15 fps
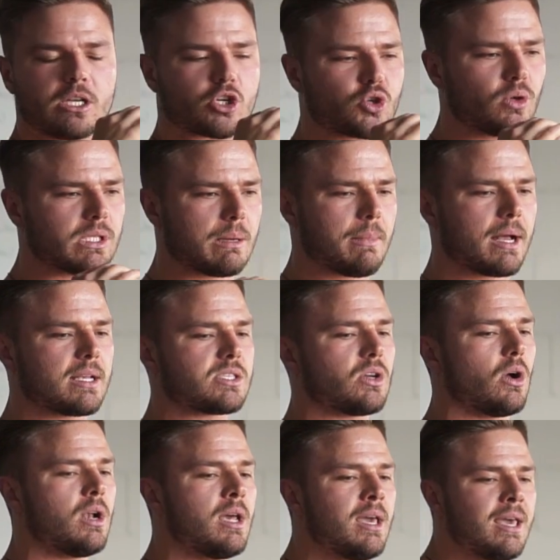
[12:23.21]
der Schulter machen
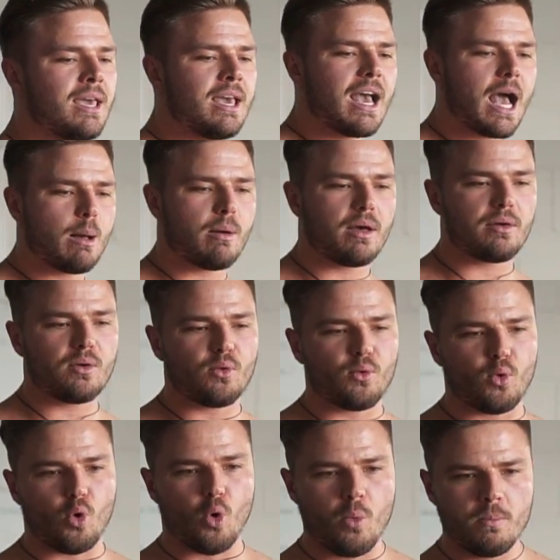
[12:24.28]
soll.
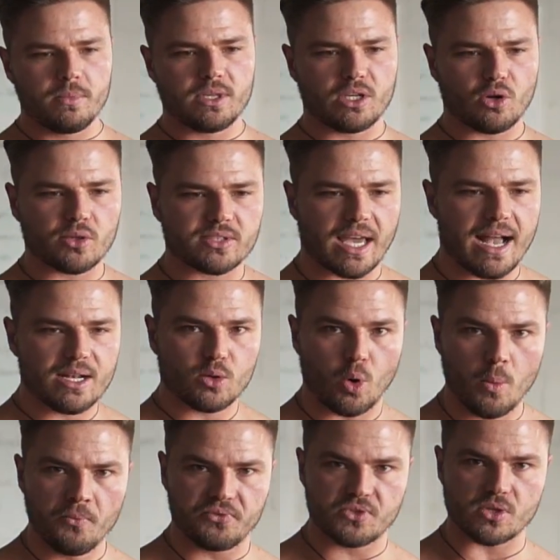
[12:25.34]
Aber um einen neutralen
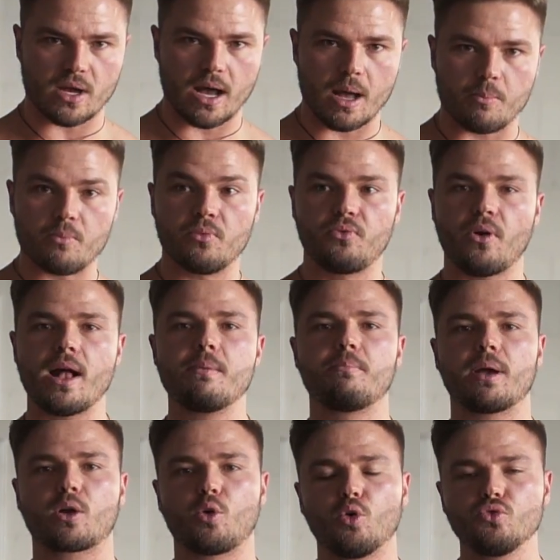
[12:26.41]
Rumpf zu haben, vor allem
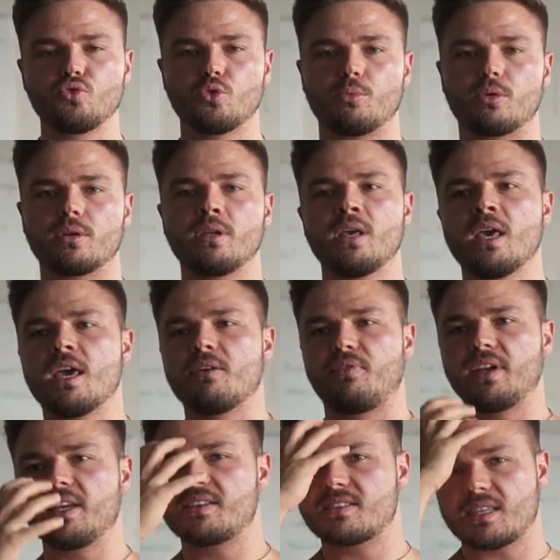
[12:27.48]
bei Grundübungen,
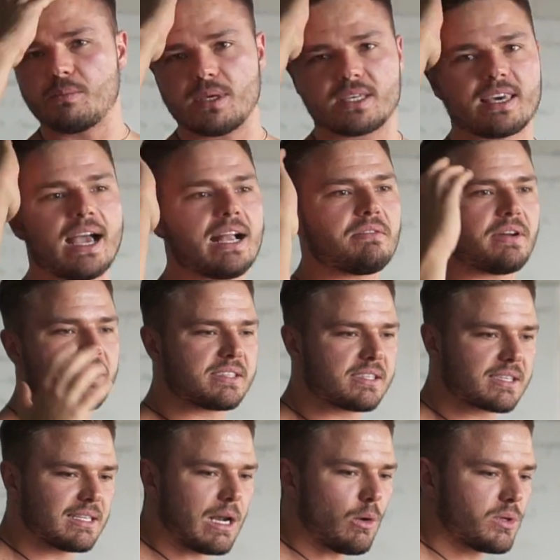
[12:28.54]
finde ich es ziemlich geil, weil es
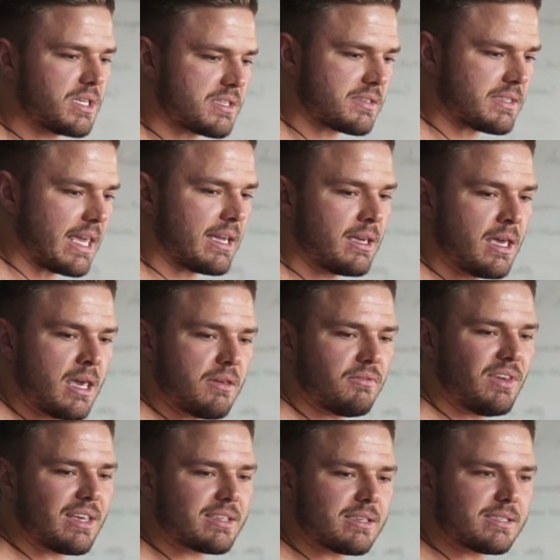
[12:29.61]
ist genau dieses Ding,
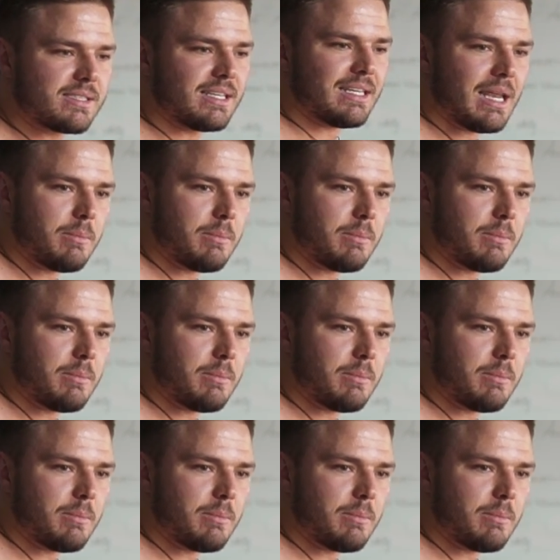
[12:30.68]
wir sind